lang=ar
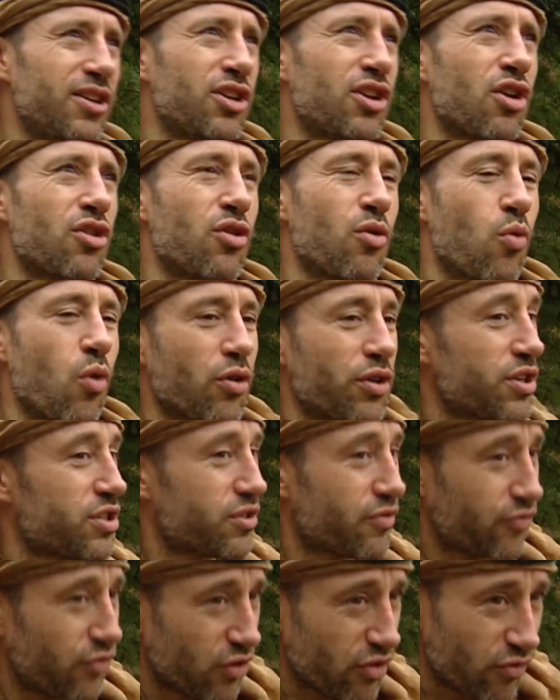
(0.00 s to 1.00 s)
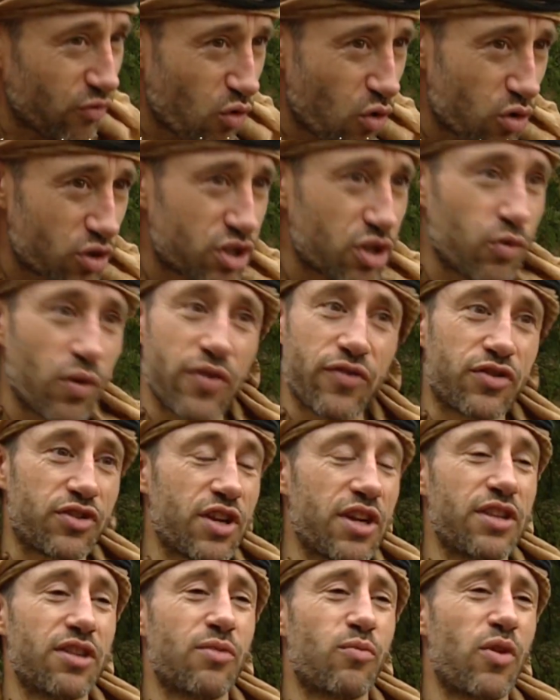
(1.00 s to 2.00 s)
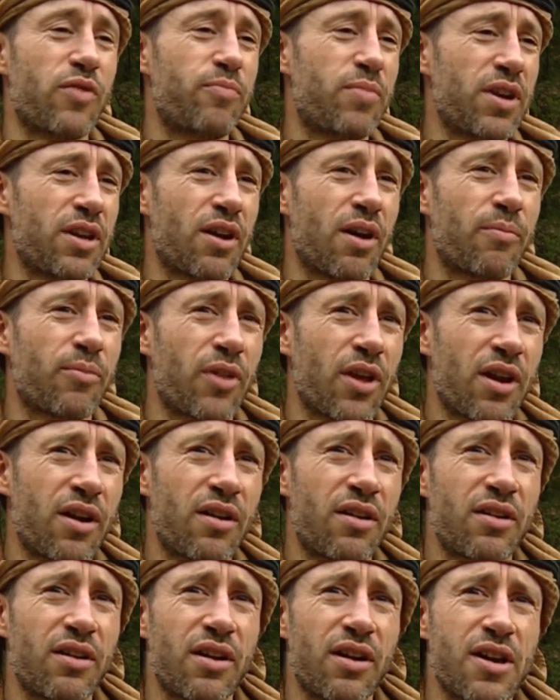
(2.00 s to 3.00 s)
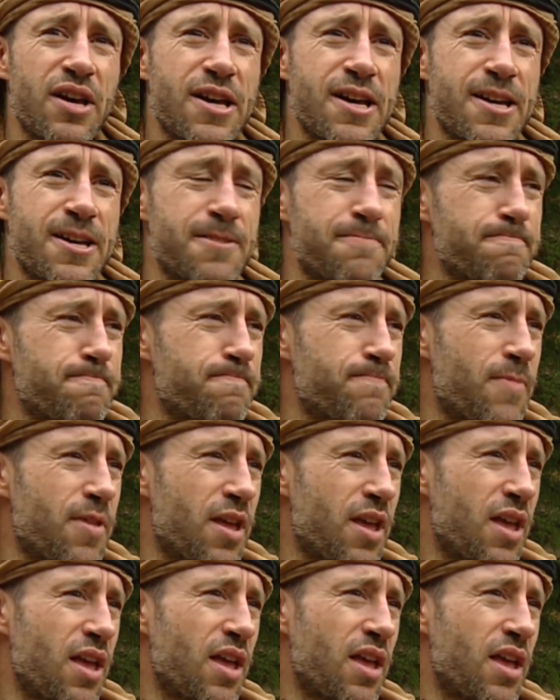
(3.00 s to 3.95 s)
ولكن الوصول إلى هناك ممكن um, قد